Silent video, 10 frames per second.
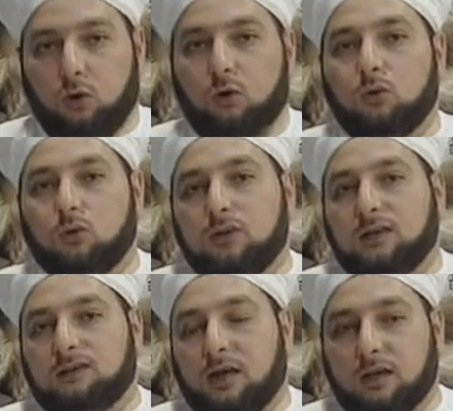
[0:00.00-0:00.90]
حلو
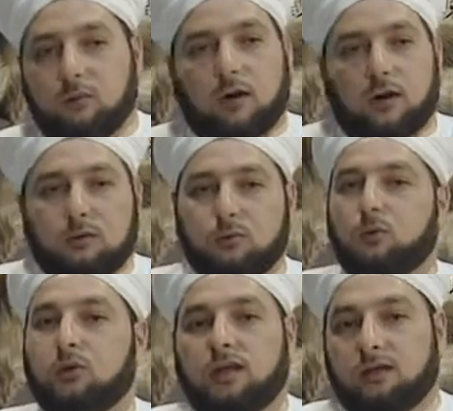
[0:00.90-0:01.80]
اللسان
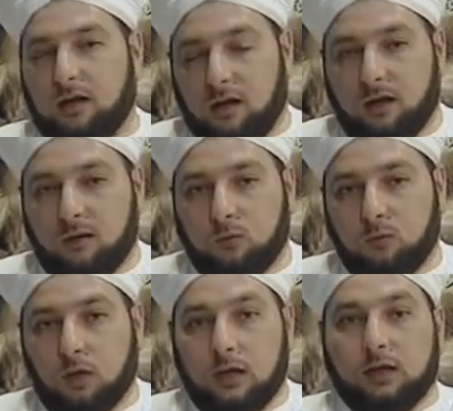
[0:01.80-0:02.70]
وقلبه يتلهب
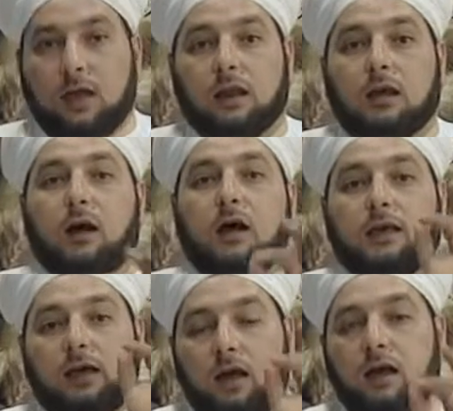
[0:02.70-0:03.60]

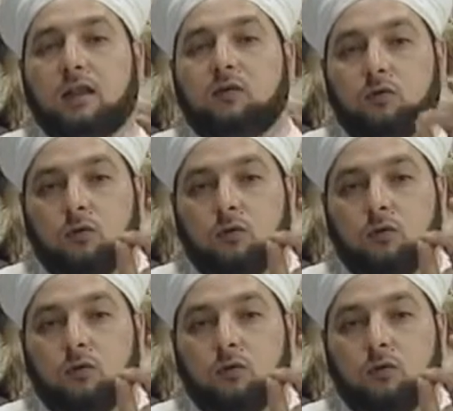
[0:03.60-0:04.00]
يلقاك يحلف